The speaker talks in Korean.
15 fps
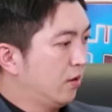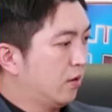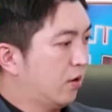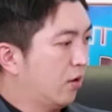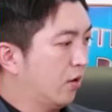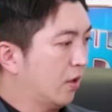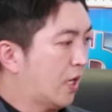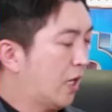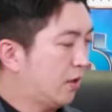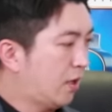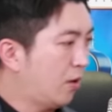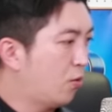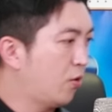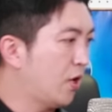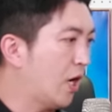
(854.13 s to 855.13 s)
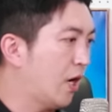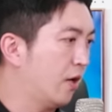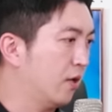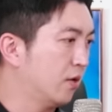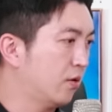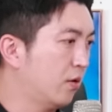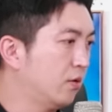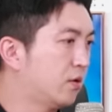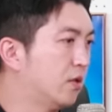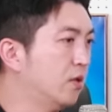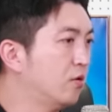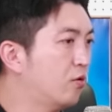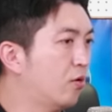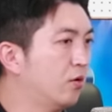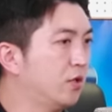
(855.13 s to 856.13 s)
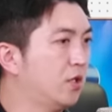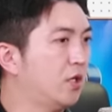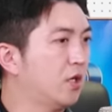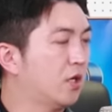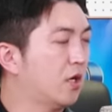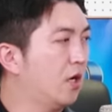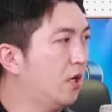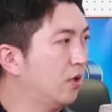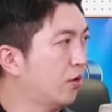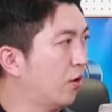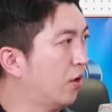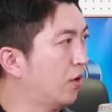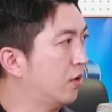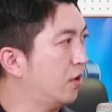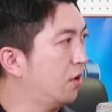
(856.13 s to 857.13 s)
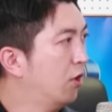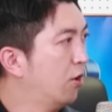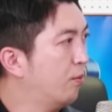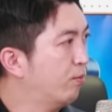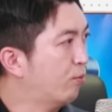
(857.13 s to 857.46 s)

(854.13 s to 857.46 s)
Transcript: 그런 카테고리 안에서 증권이니까 너희들이